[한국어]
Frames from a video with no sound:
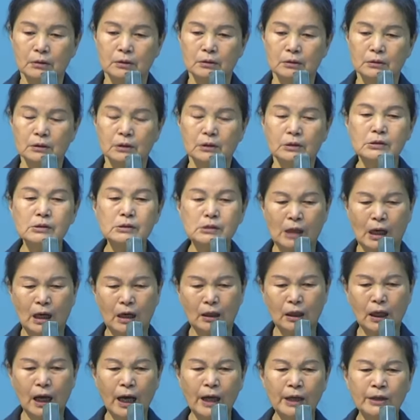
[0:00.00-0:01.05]
그
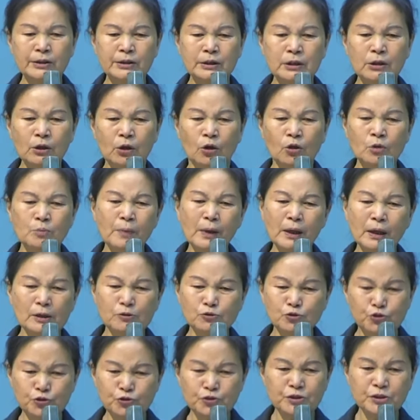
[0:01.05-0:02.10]
가을이 얼마나
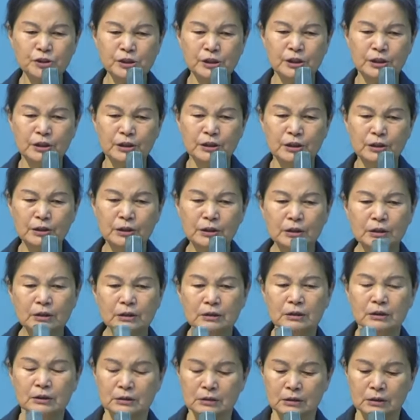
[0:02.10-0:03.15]
춘지
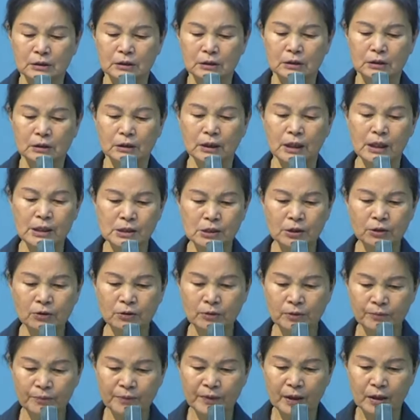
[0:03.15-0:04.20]

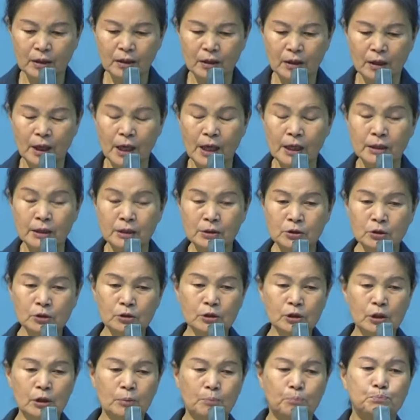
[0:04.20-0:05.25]
그래서
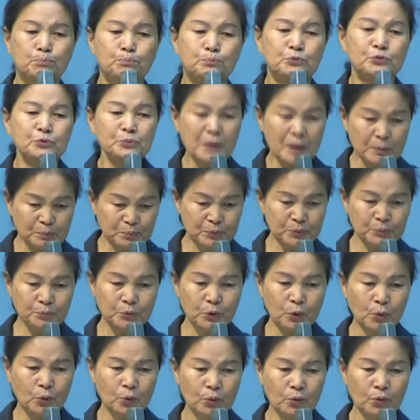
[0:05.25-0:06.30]
애기들을 품에
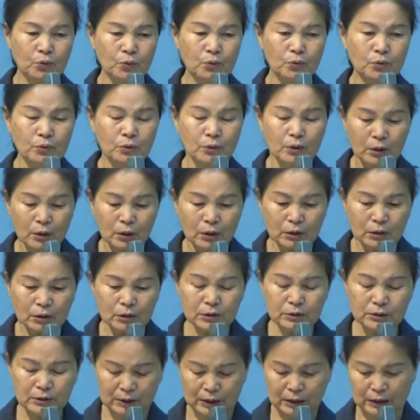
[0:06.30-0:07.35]
품고 그
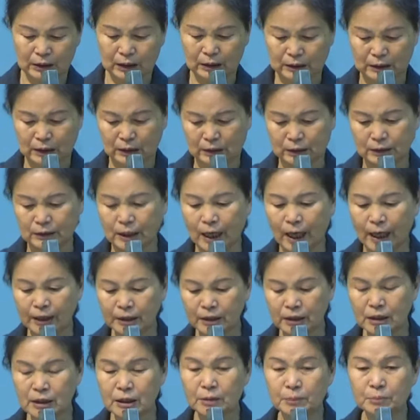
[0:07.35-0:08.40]

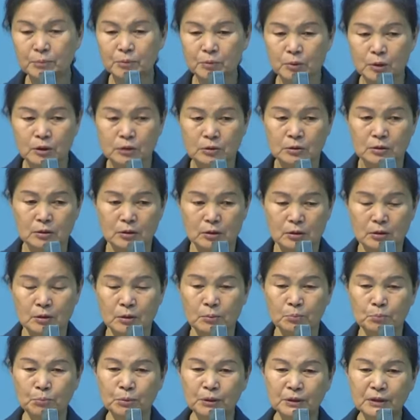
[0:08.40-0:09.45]
다리
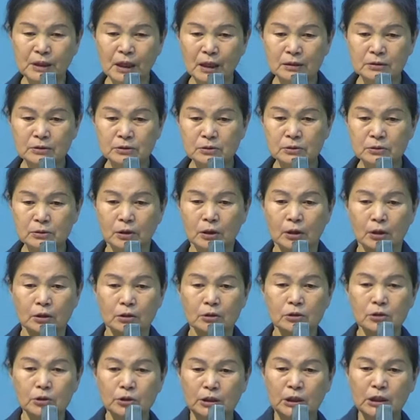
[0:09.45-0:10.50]
밑에 그,
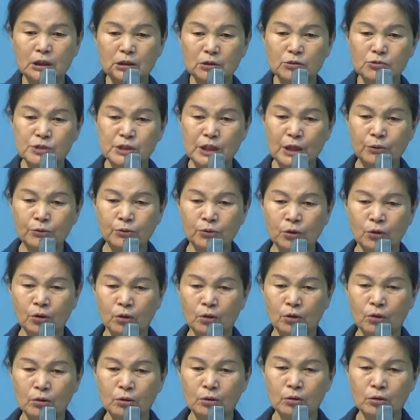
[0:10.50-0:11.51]
그 기둥 세운 거